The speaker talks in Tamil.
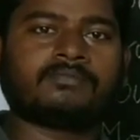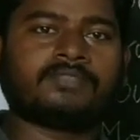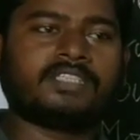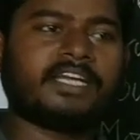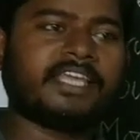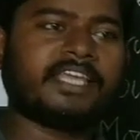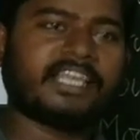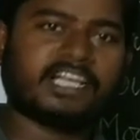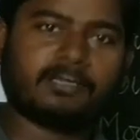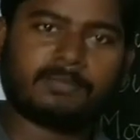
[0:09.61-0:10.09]

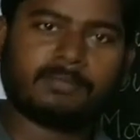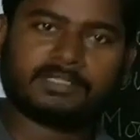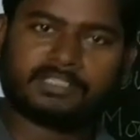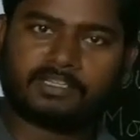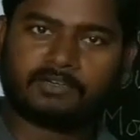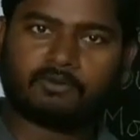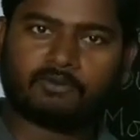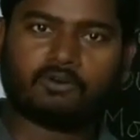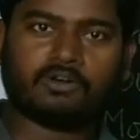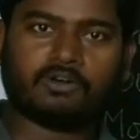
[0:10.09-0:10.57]
ஏன்னா எங்க
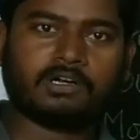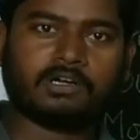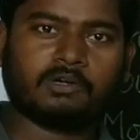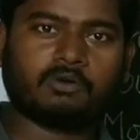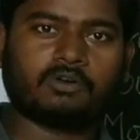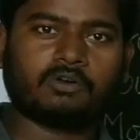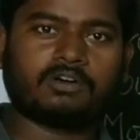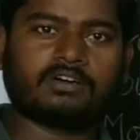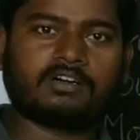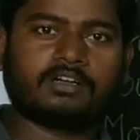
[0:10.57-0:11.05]
பார்த்தாலும் கொரோனா
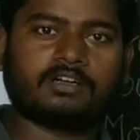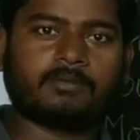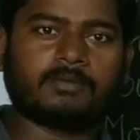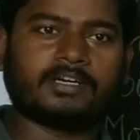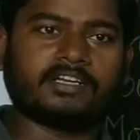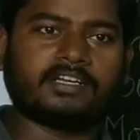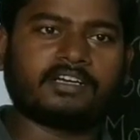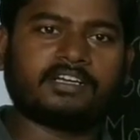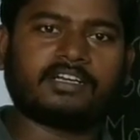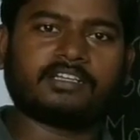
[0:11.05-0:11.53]
கொரோனா
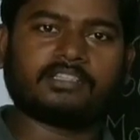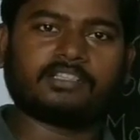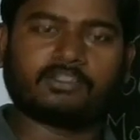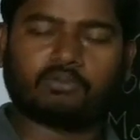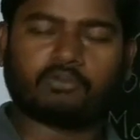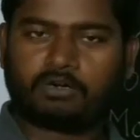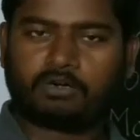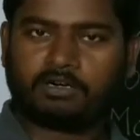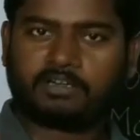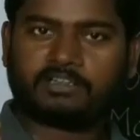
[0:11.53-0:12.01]
அப்படின்னா அந்த
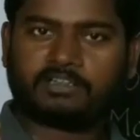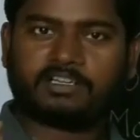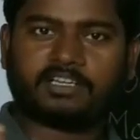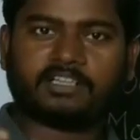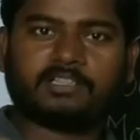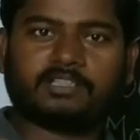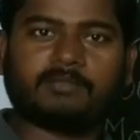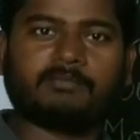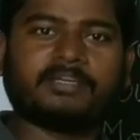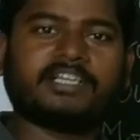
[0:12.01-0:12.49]

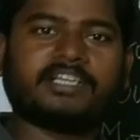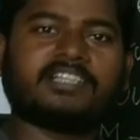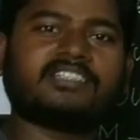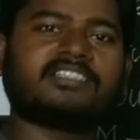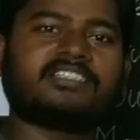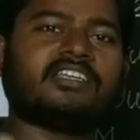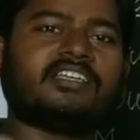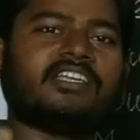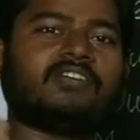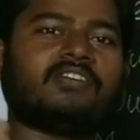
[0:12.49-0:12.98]
கொரோனாங்கிறது
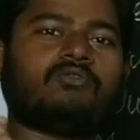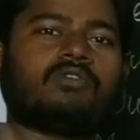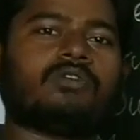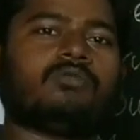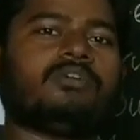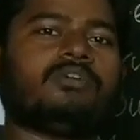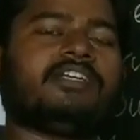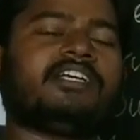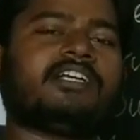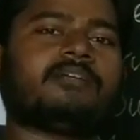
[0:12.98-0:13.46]
மிகச்சிறிய ஒரு
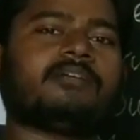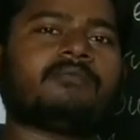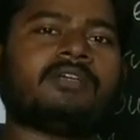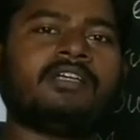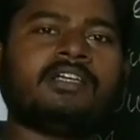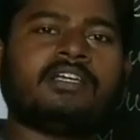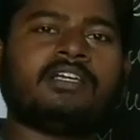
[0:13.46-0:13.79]
உயிரினம்